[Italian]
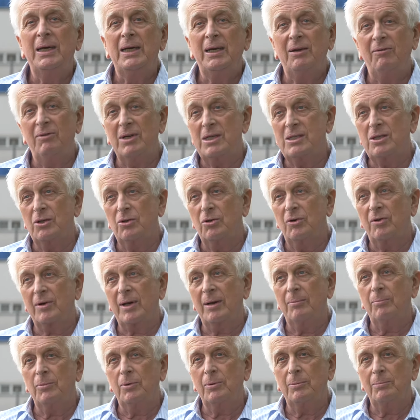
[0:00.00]
invece
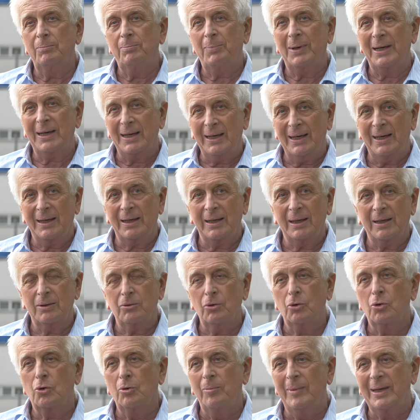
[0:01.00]
dovremmo imparare a
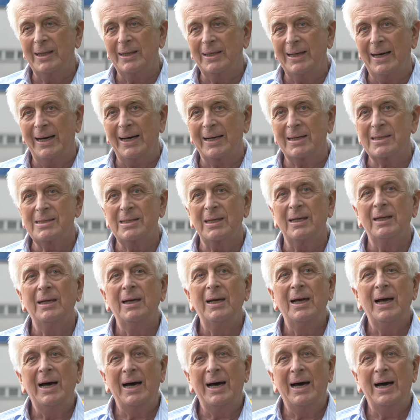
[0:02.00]
documentarci,